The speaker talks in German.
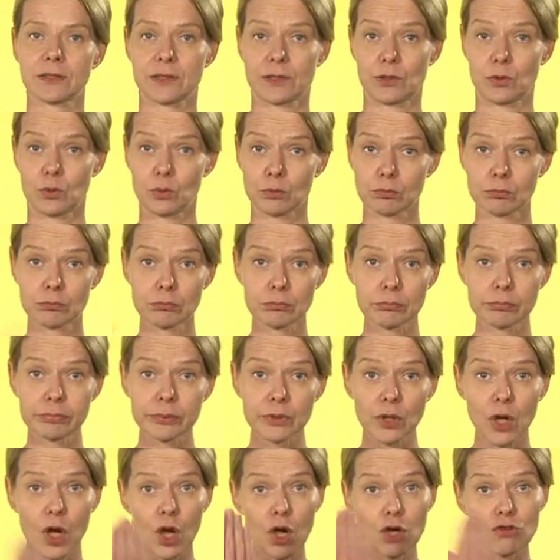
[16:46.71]

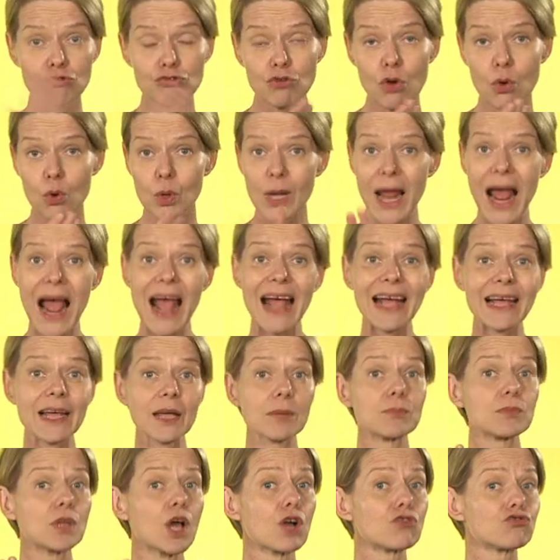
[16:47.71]
Ähm, wo sind
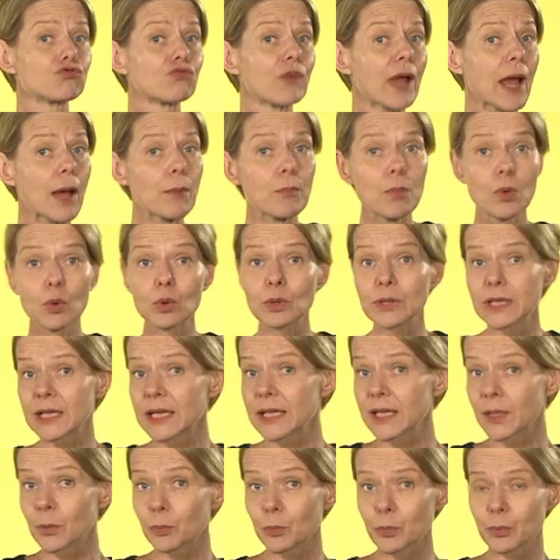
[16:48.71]
bei
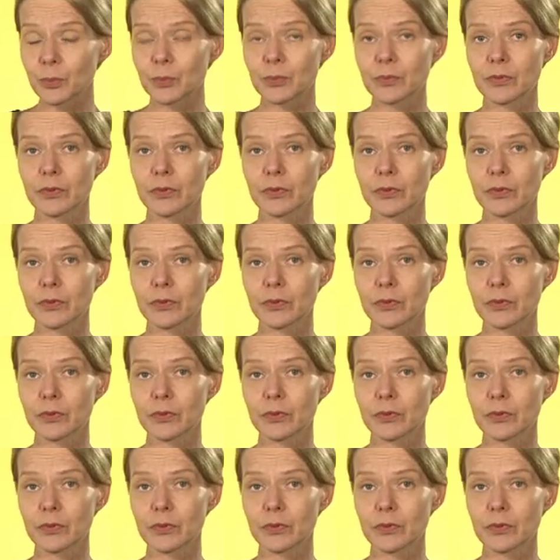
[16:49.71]
Ihnen